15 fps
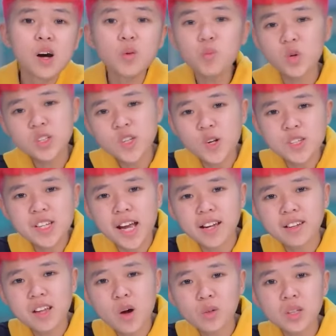sự không muốn so
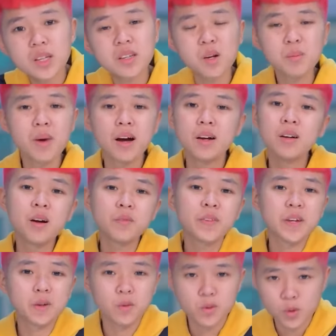sánh đâu, thế nhưng mà
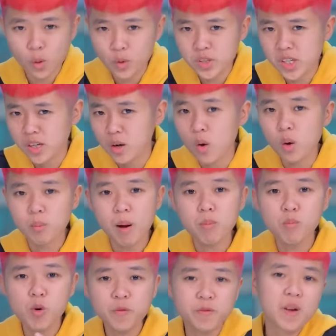hương vị của nó chỉ ngon
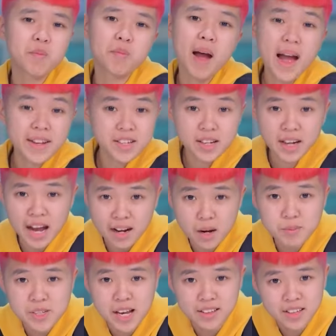bằng 1 phần 3 chân gà
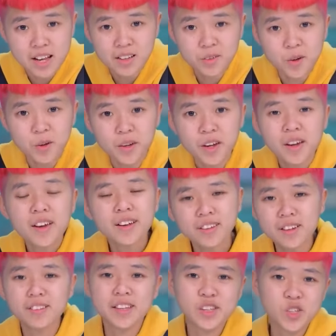ngâm xả tác thôi.
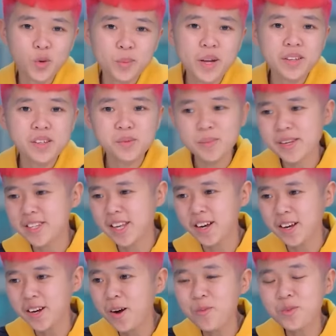Thử để cho biết chứ mình
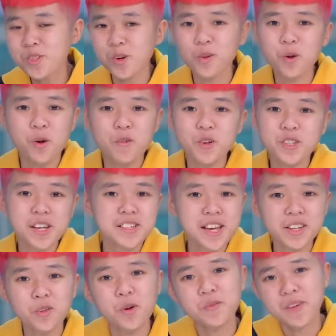sẽ không cho nó vào danh
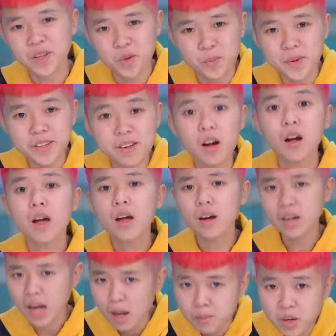sách đồ ăn vặt của mình được.
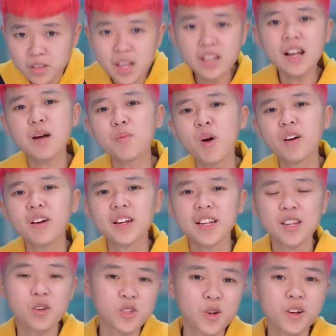Cảm ơn tất cả mọi người
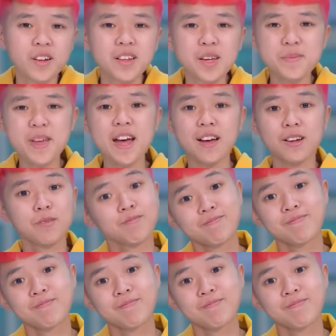đã theo dõi clip nhé.